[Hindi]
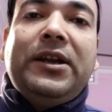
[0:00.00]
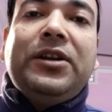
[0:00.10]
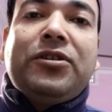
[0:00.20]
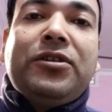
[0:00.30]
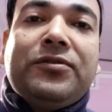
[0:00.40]

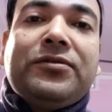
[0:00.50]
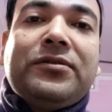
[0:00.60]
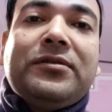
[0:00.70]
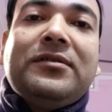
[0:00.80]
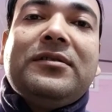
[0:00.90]

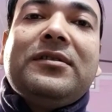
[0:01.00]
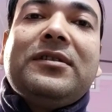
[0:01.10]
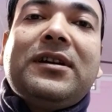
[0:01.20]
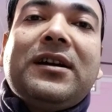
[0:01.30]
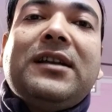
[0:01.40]
इंट्रोड्यूस
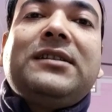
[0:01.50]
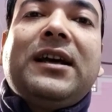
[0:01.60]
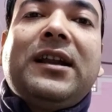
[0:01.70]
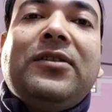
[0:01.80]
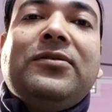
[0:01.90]
करना
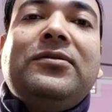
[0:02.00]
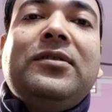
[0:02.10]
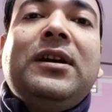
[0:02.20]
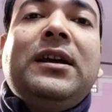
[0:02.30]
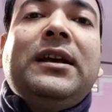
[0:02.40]
चाह रहा हूँ
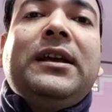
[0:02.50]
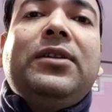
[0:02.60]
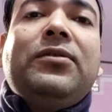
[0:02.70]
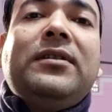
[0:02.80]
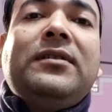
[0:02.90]
कि
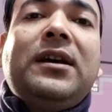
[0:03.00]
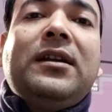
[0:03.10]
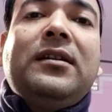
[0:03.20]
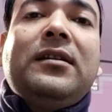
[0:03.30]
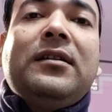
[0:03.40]
रोहन
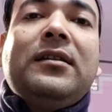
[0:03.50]
सर